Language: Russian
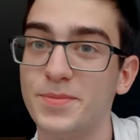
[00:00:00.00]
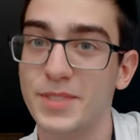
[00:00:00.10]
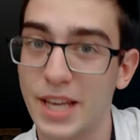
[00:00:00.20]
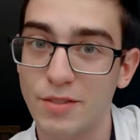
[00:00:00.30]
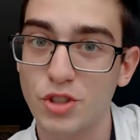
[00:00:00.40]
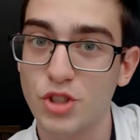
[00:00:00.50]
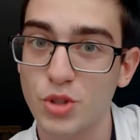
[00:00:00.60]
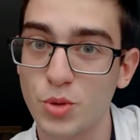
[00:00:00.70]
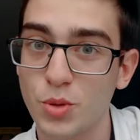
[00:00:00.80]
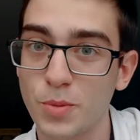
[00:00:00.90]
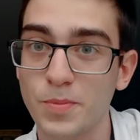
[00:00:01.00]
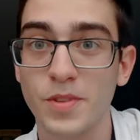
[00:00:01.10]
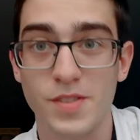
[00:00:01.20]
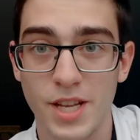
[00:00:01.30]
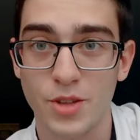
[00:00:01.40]
я вас жду
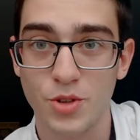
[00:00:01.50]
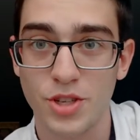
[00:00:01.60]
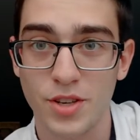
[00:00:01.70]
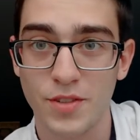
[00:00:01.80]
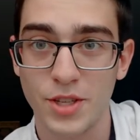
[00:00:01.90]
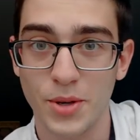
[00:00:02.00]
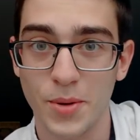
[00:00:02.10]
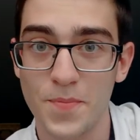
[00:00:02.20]
в следующих видео.